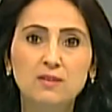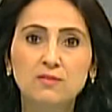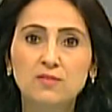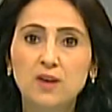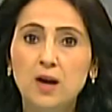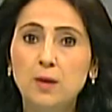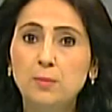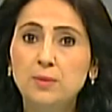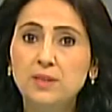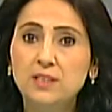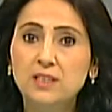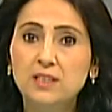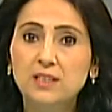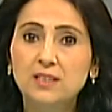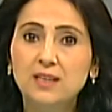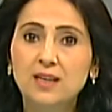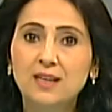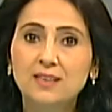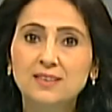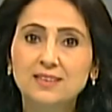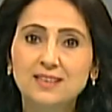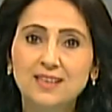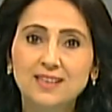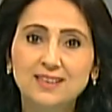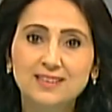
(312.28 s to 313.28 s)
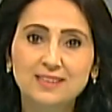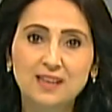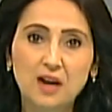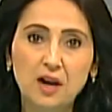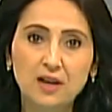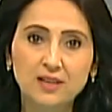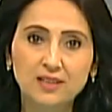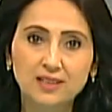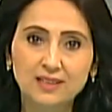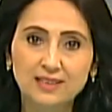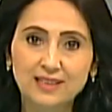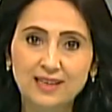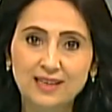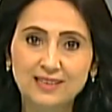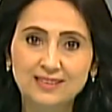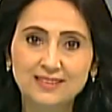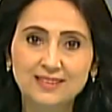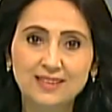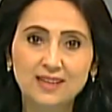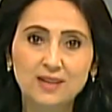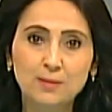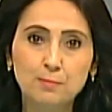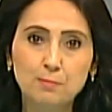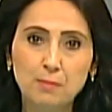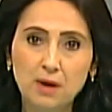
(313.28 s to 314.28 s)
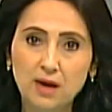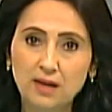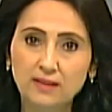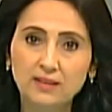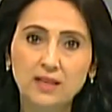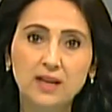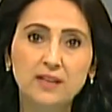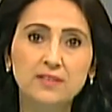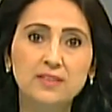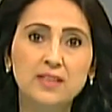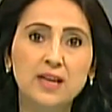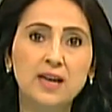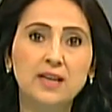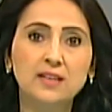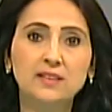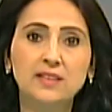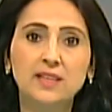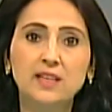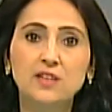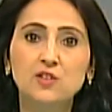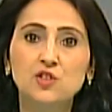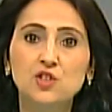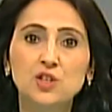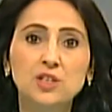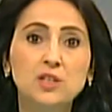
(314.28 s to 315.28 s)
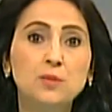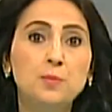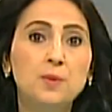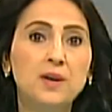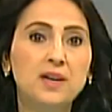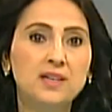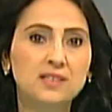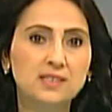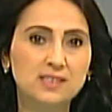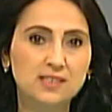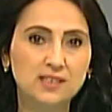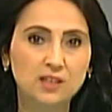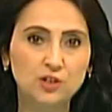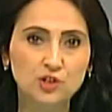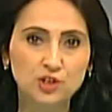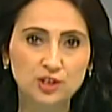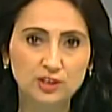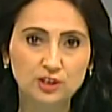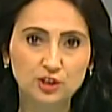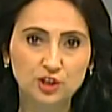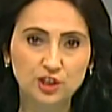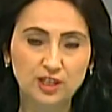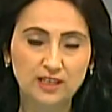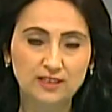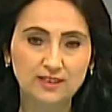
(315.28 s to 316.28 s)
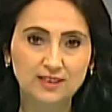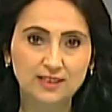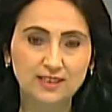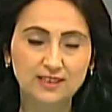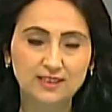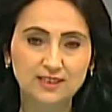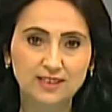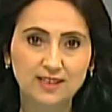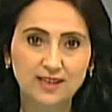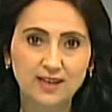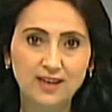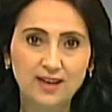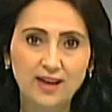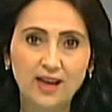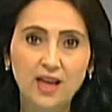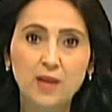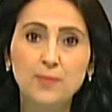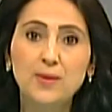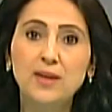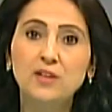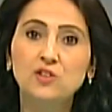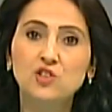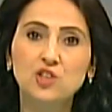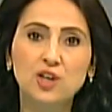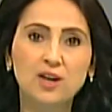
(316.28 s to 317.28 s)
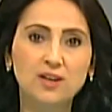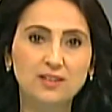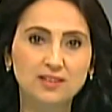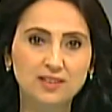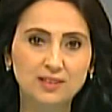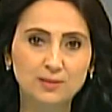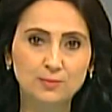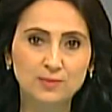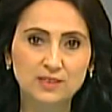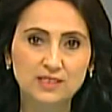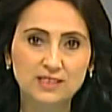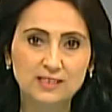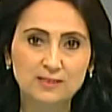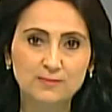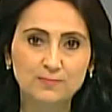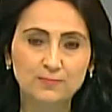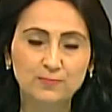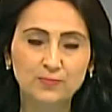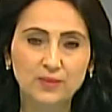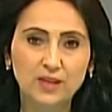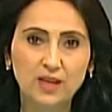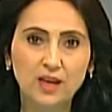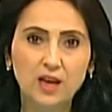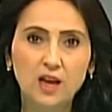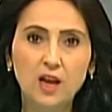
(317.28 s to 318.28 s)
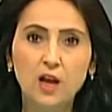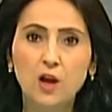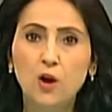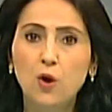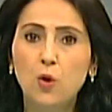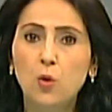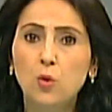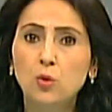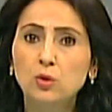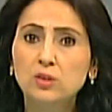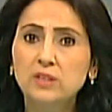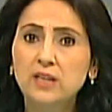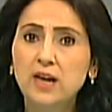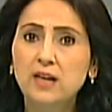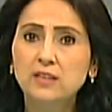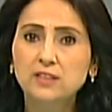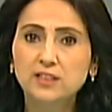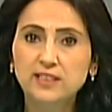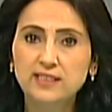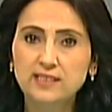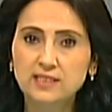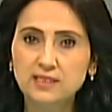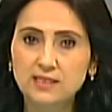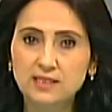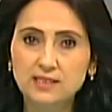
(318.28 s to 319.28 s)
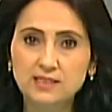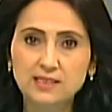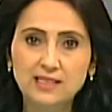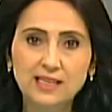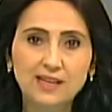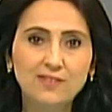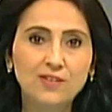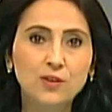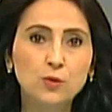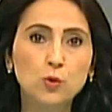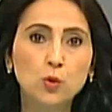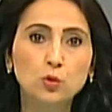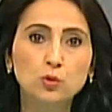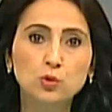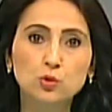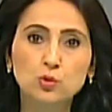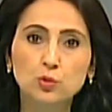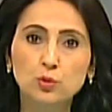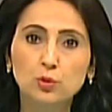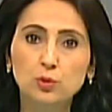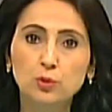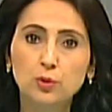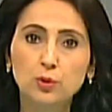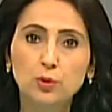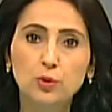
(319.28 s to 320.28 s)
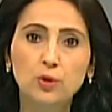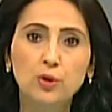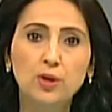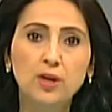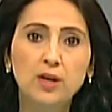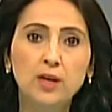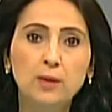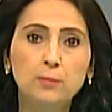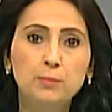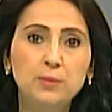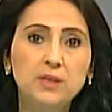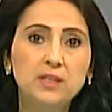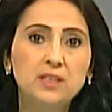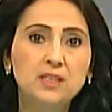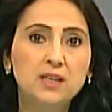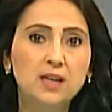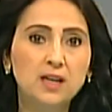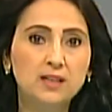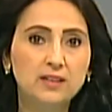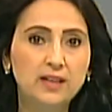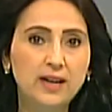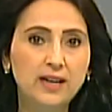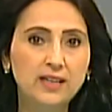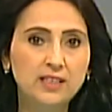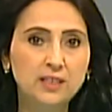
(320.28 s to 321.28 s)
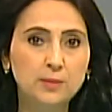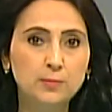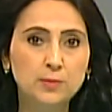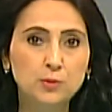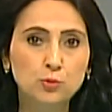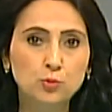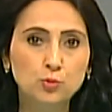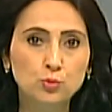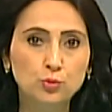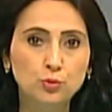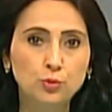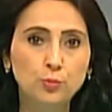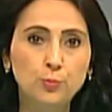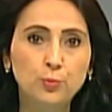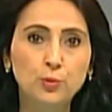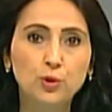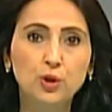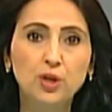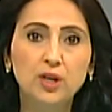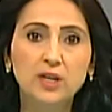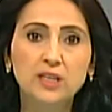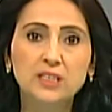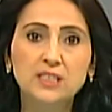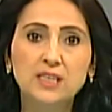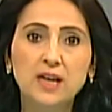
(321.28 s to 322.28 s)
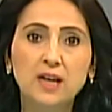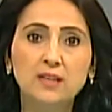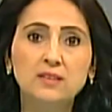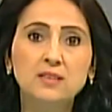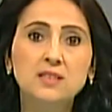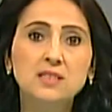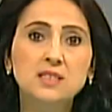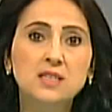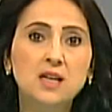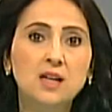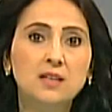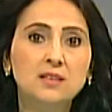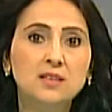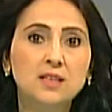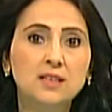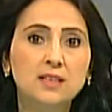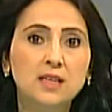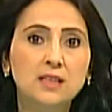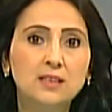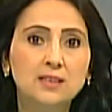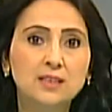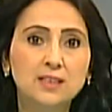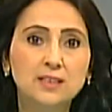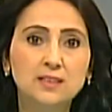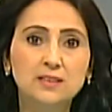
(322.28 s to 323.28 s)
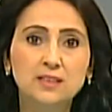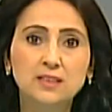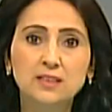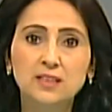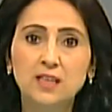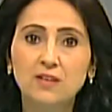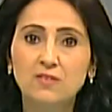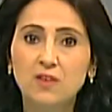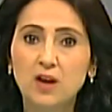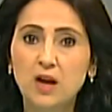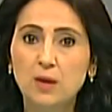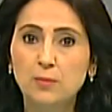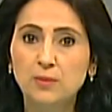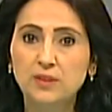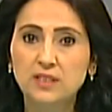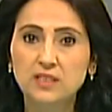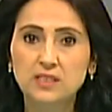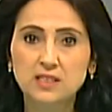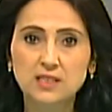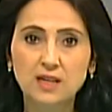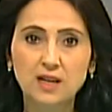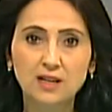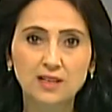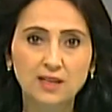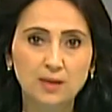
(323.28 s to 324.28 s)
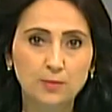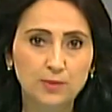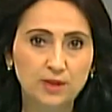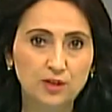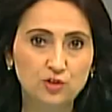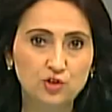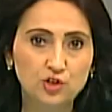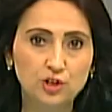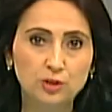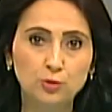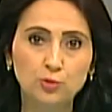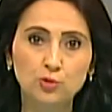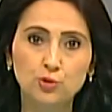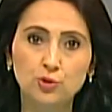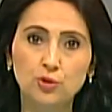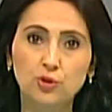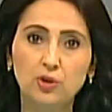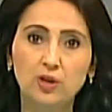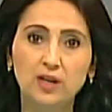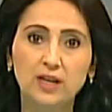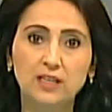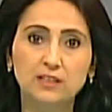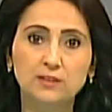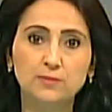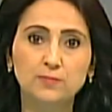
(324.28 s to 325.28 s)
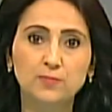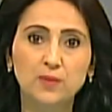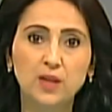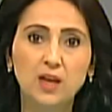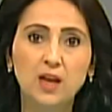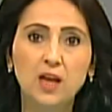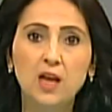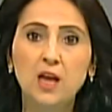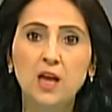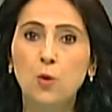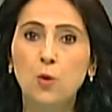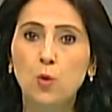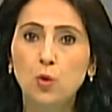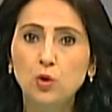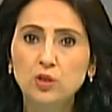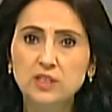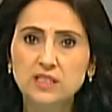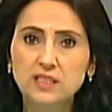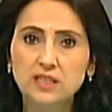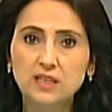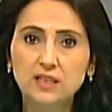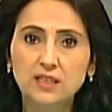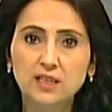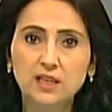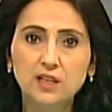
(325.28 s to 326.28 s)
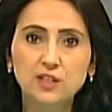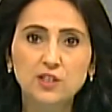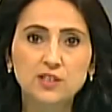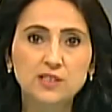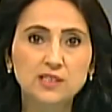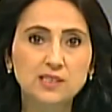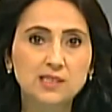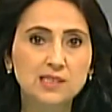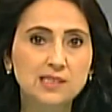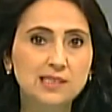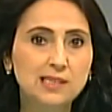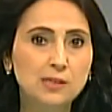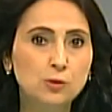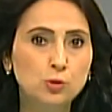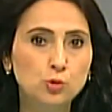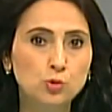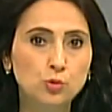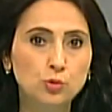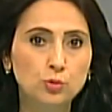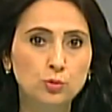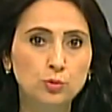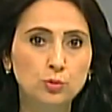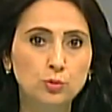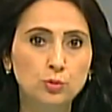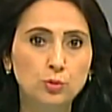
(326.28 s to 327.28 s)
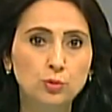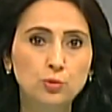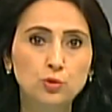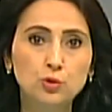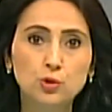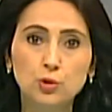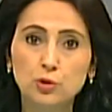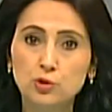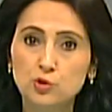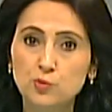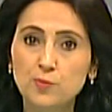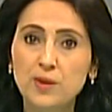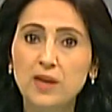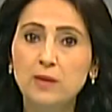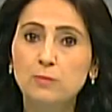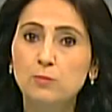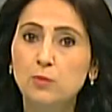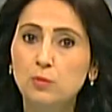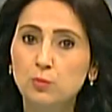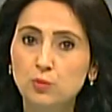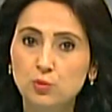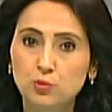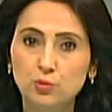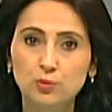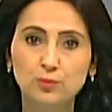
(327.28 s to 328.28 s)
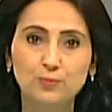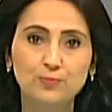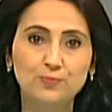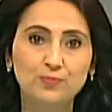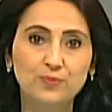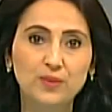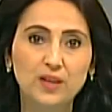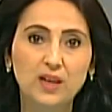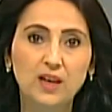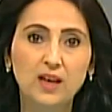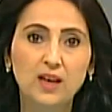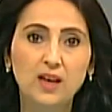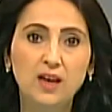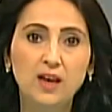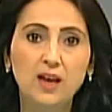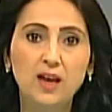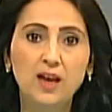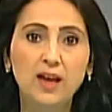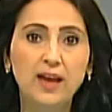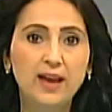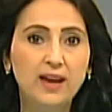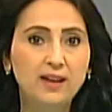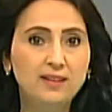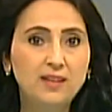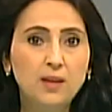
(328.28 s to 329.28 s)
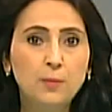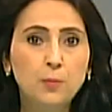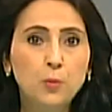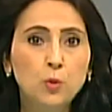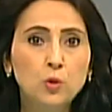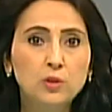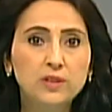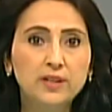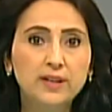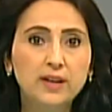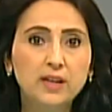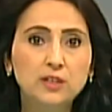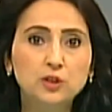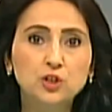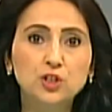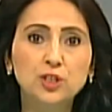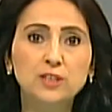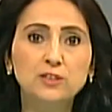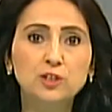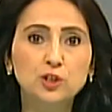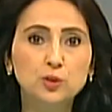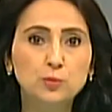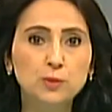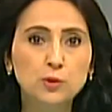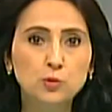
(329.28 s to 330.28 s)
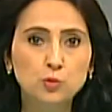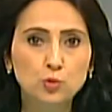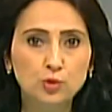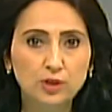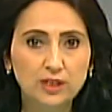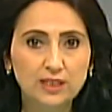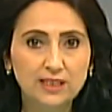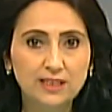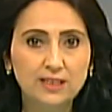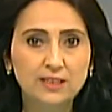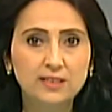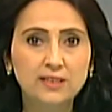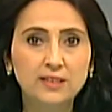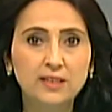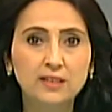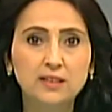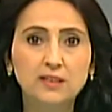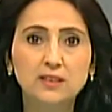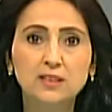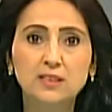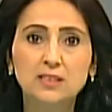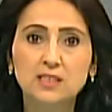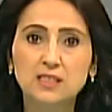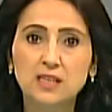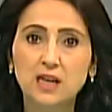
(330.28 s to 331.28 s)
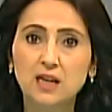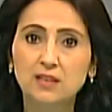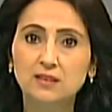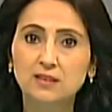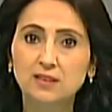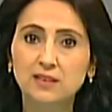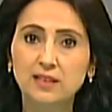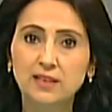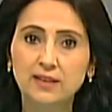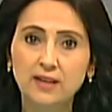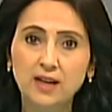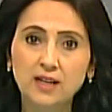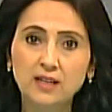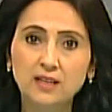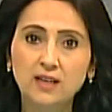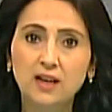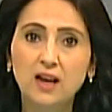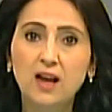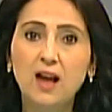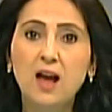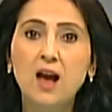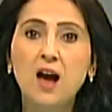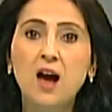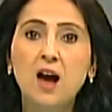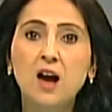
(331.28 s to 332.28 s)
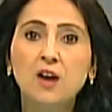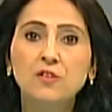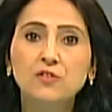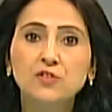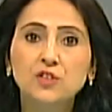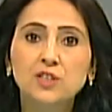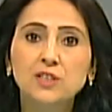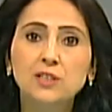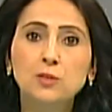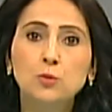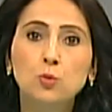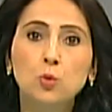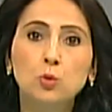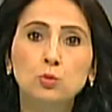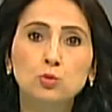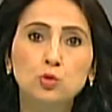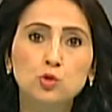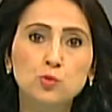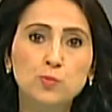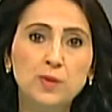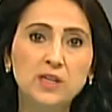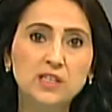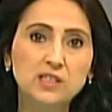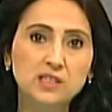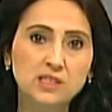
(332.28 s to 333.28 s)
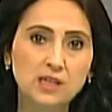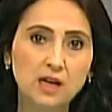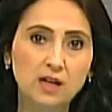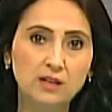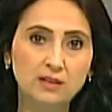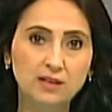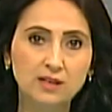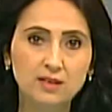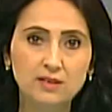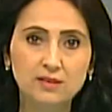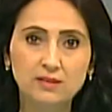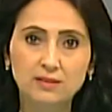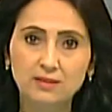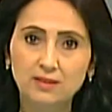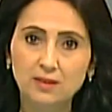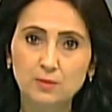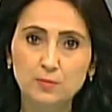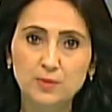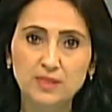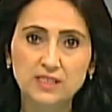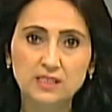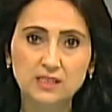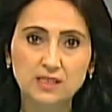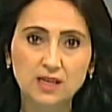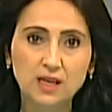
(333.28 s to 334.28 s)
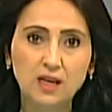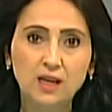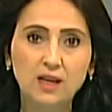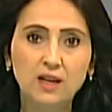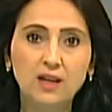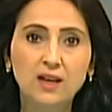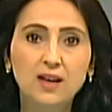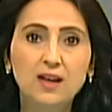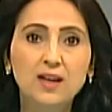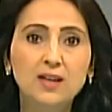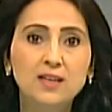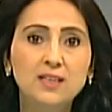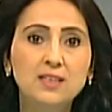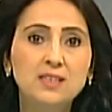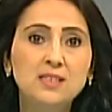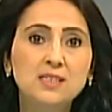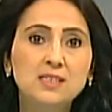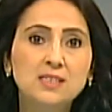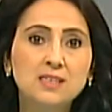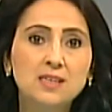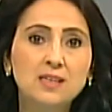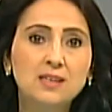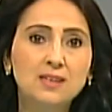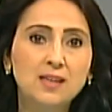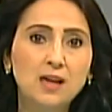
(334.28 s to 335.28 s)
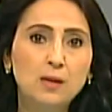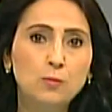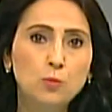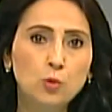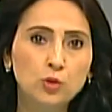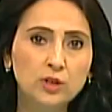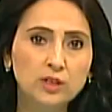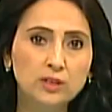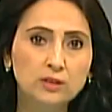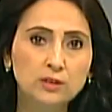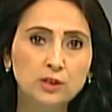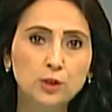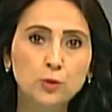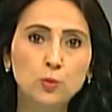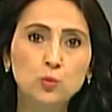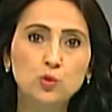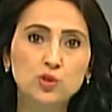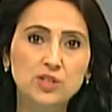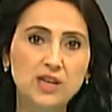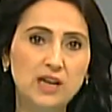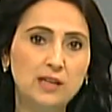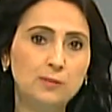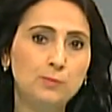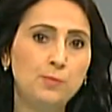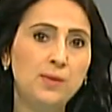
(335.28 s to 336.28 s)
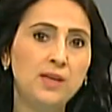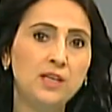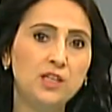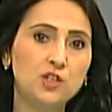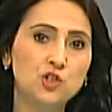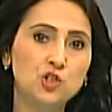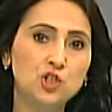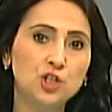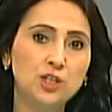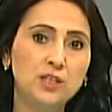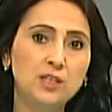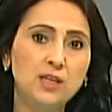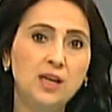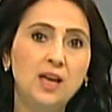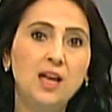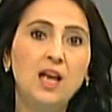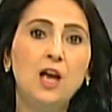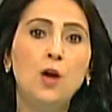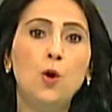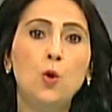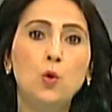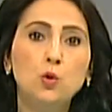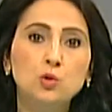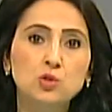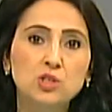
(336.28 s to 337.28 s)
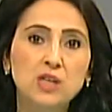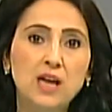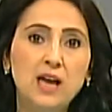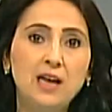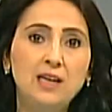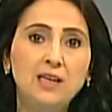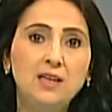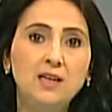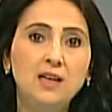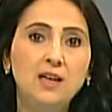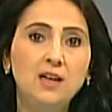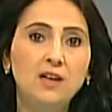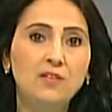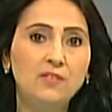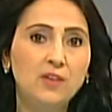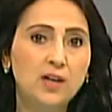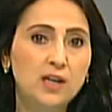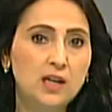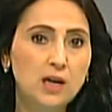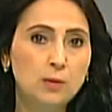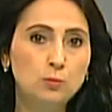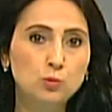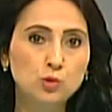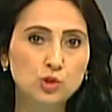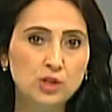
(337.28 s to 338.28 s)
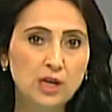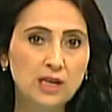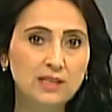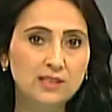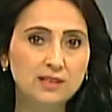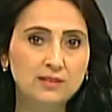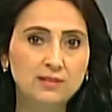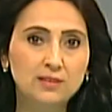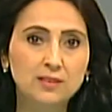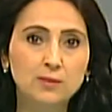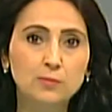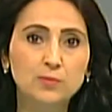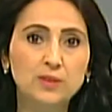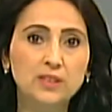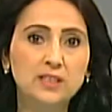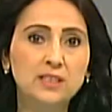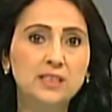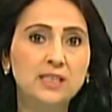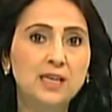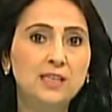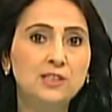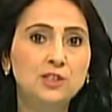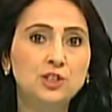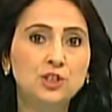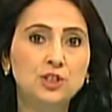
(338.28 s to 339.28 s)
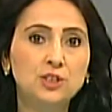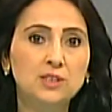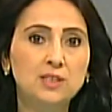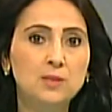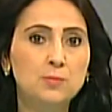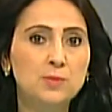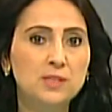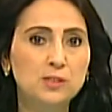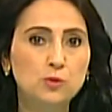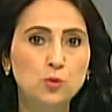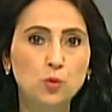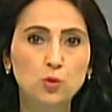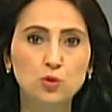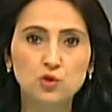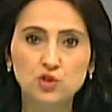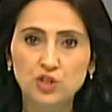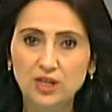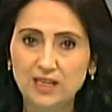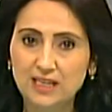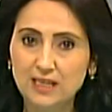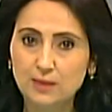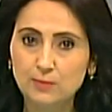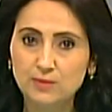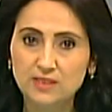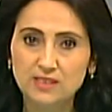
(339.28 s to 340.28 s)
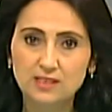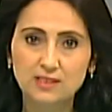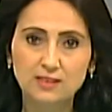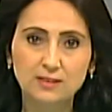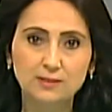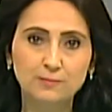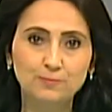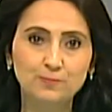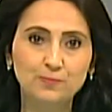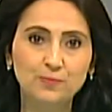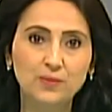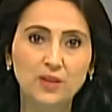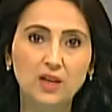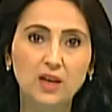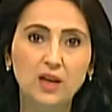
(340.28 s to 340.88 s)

Fabrikalarda, tarlalarda, madenlerde canı pahasına çalışanlar, emekçi halkımız, onlar işsizliği ve yoksulluğu bir kader gibi sunup kendi saltanatlarının devamını sağlamaya çalışıyorlar. Oysa ki işsizlik sorununu çözmek mümkün. HDP olarak çalışma sürelerinin kısaltılarak haftalık 35 saate indirilmesi, istihdam oranını yükseltmek için özel ve kamusal yatırımların geliştirilmesi önceliğimizdir.